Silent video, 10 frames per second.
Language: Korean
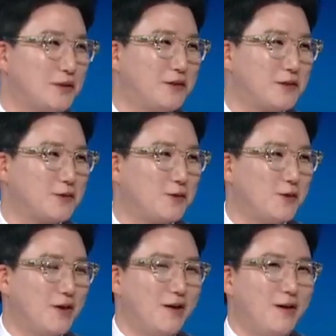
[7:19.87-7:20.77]
그래서
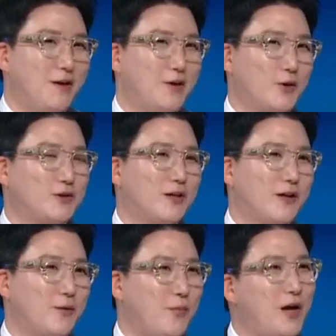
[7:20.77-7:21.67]
역사
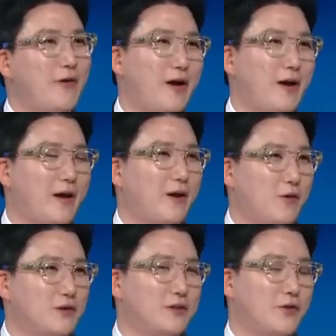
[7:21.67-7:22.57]
강의 팔 회에
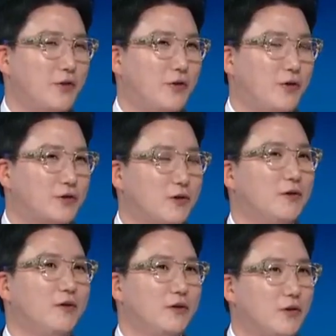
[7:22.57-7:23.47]

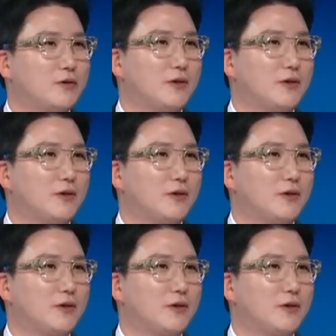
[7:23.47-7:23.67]
걸쳐서 역사